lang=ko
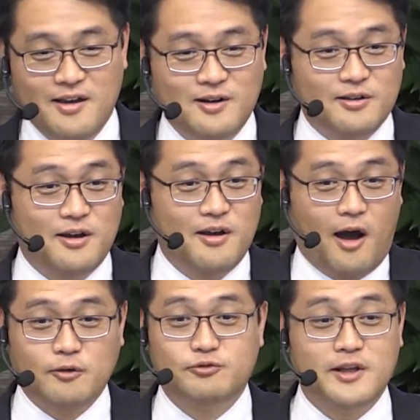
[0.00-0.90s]
그래도
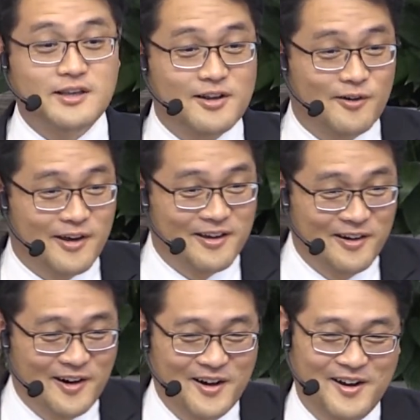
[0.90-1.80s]
아 우리 얘기
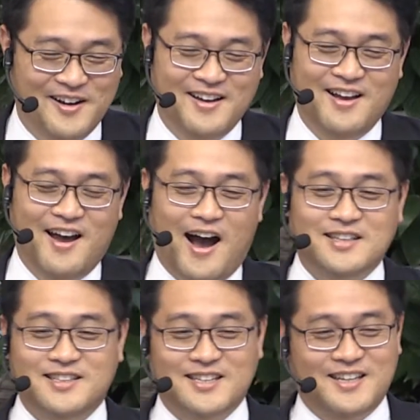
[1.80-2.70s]
거예요.
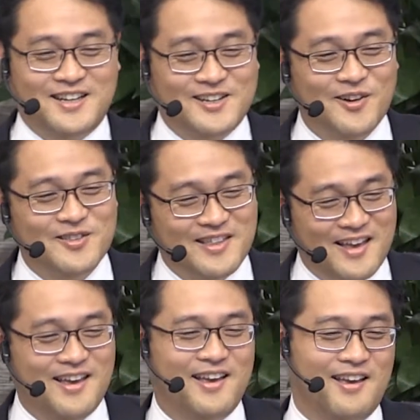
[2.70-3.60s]
아직까지
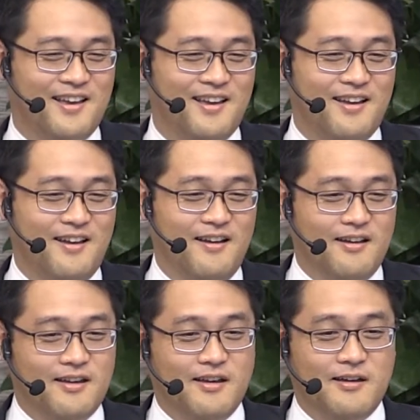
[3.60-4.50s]
그런데
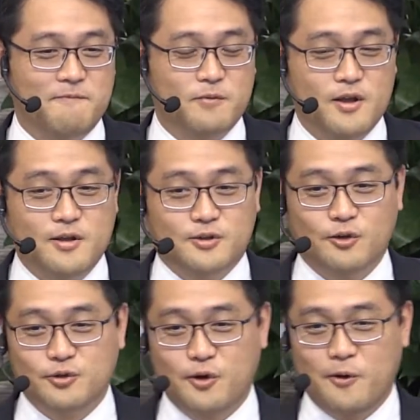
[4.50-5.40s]
예.
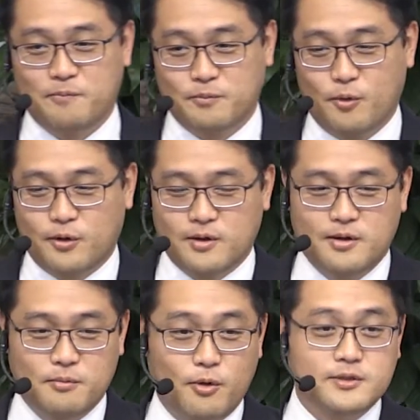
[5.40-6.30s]
저도요. 목,
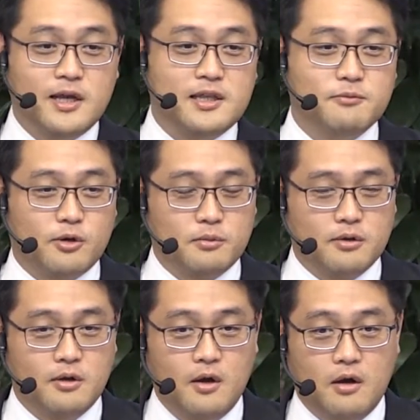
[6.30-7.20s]
목사님
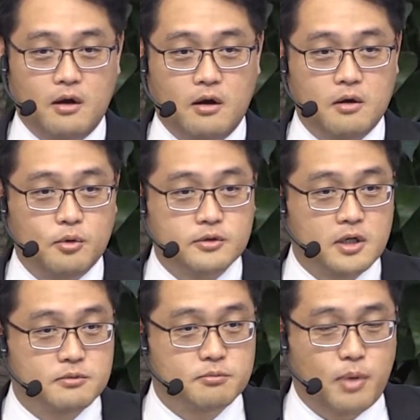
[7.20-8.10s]
그러면 아,
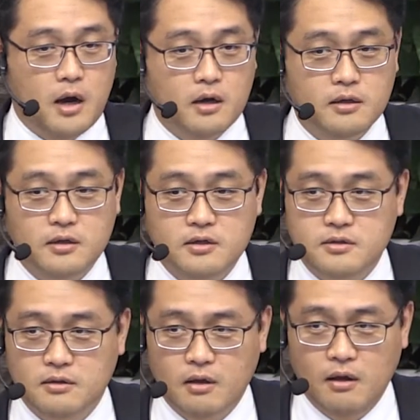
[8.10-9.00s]
목사님 지금 방 안에
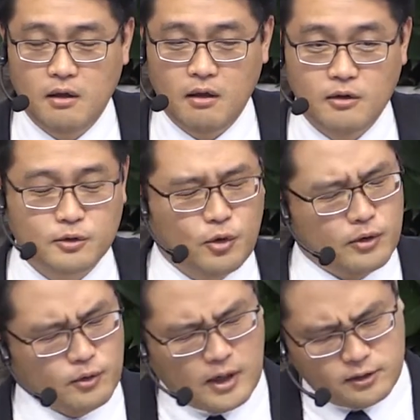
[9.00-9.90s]
계신데 이렇게
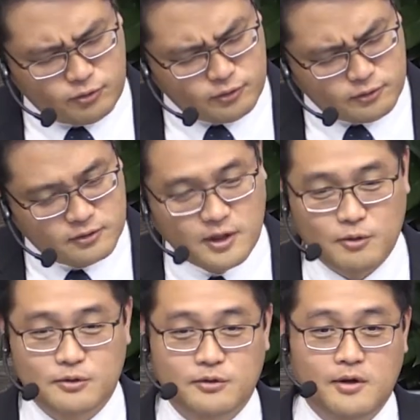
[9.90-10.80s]
촉촉게
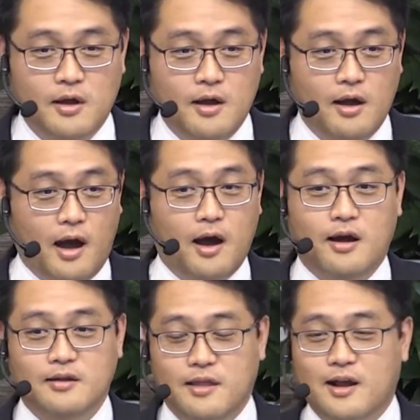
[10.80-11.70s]
하고 아
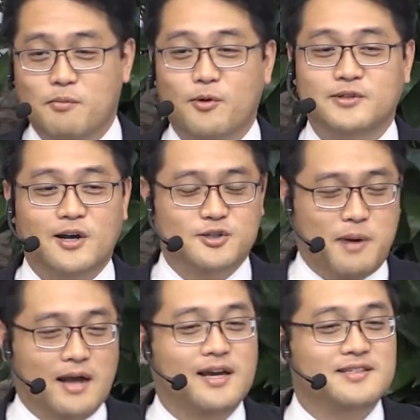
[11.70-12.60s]
내가 목사 안수
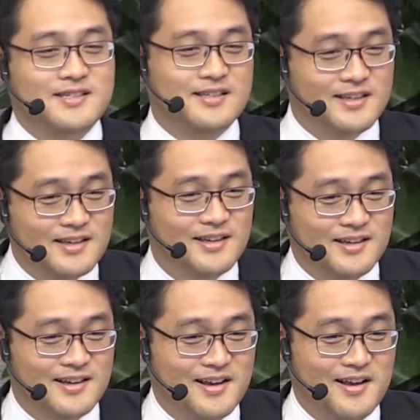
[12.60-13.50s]

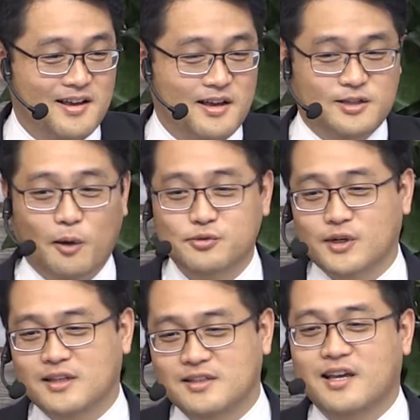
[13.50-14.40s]
받았지
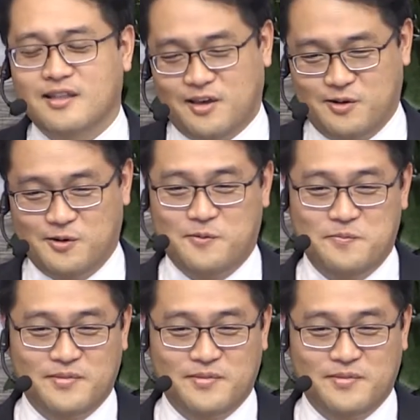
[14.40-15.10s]
접수가 늦게 돼요.